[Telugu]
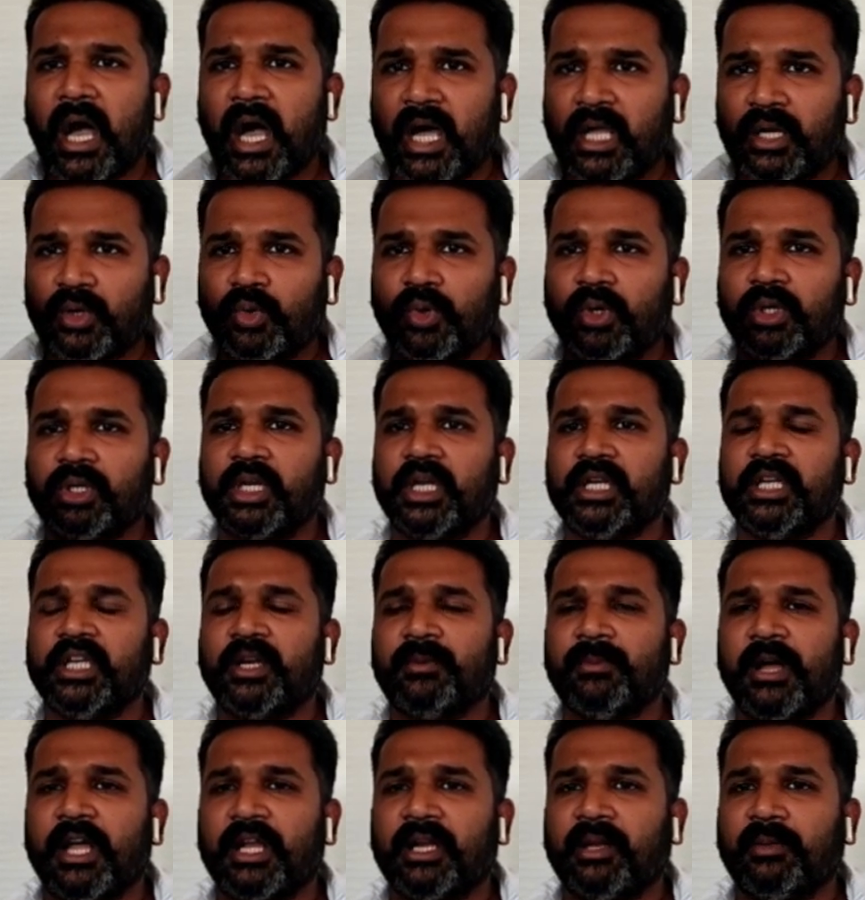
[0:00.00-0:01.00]
ఆ రోడ్ల
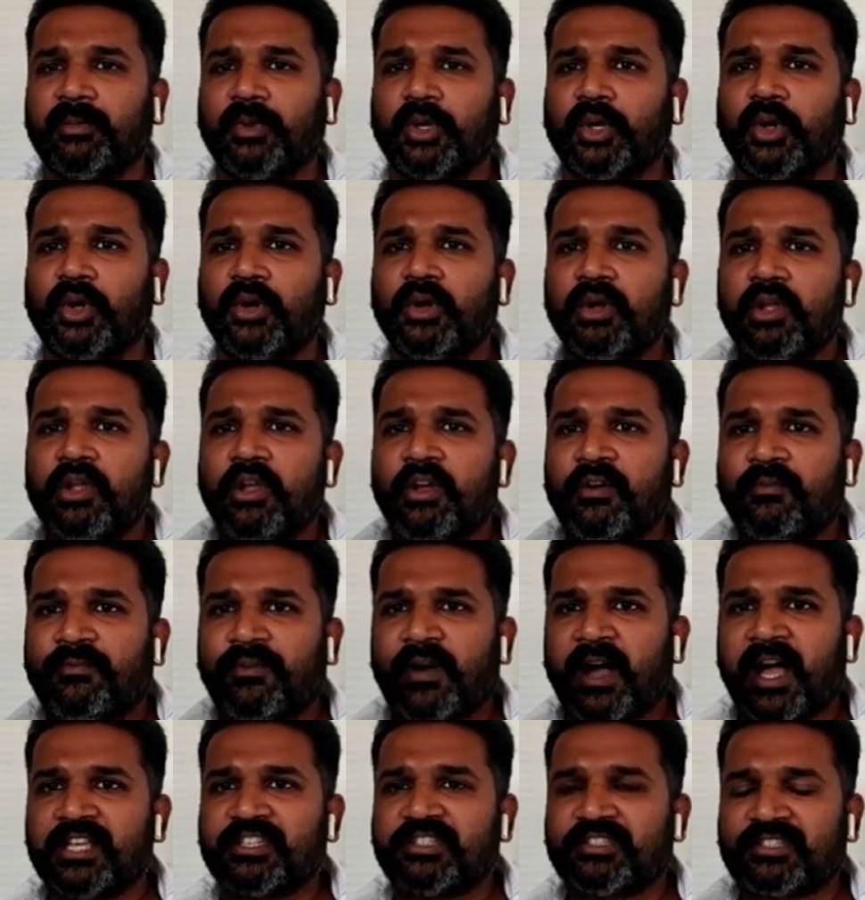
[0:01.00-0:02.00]
నిర్మాణంలో
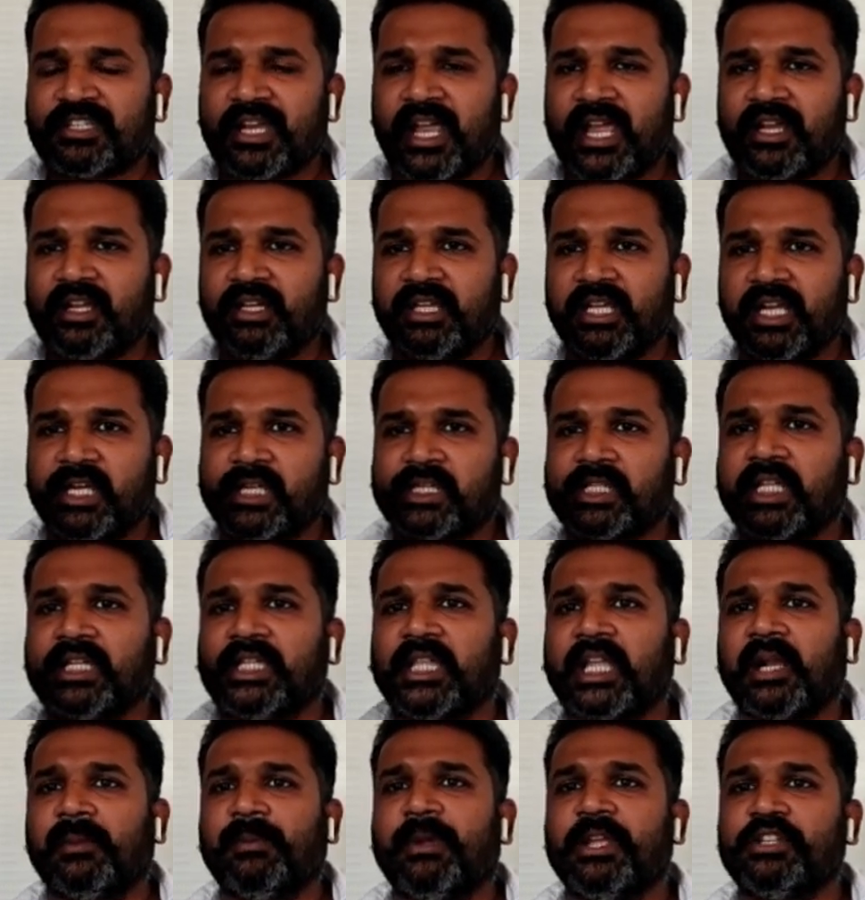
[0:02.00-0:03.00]
ఫాస్ట్ ట్యాగ్ ని ఎట్లా
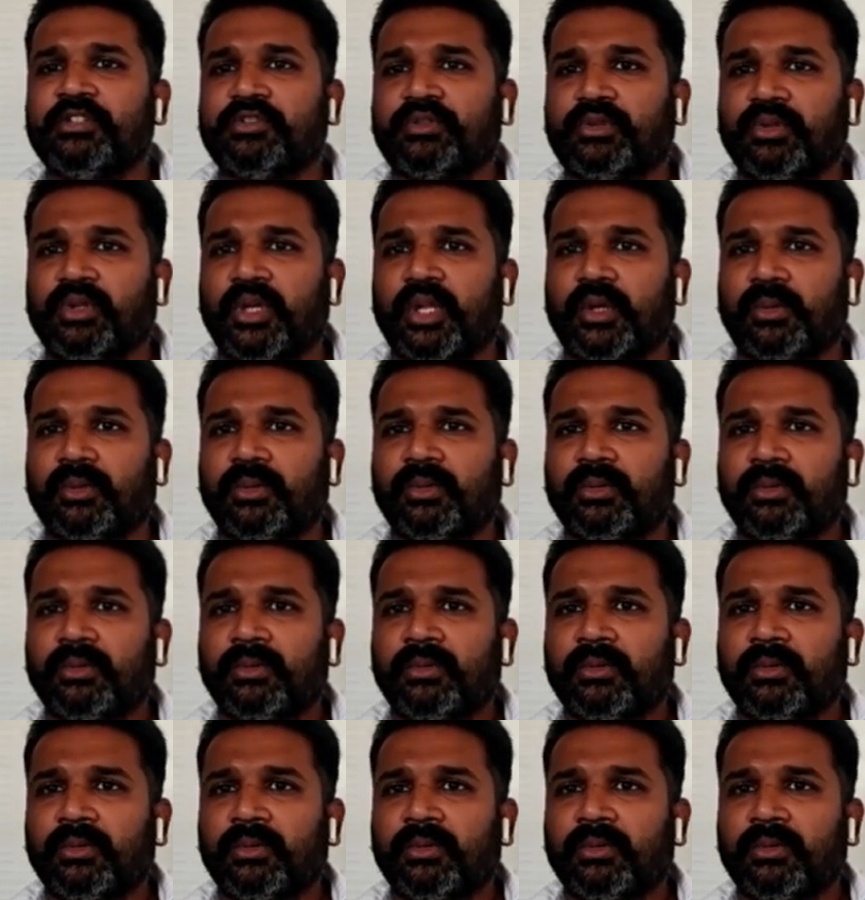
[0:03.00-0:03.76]
ధర పెంచుతున్నారు